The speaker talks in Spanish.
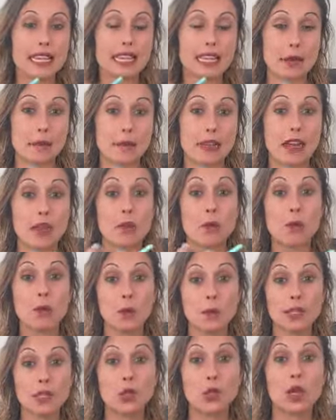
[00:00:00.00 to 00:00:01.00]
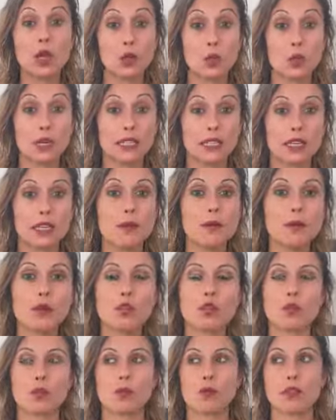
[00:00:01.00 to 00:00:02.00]
determinados momentos
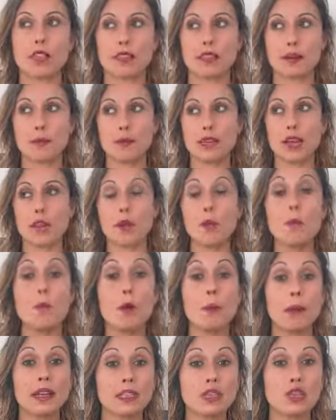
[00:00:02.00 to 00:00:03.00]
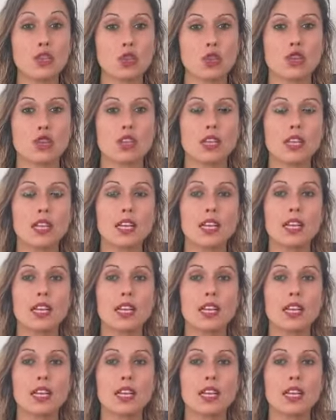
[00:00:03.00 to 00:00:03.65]
educativos, determinados momentos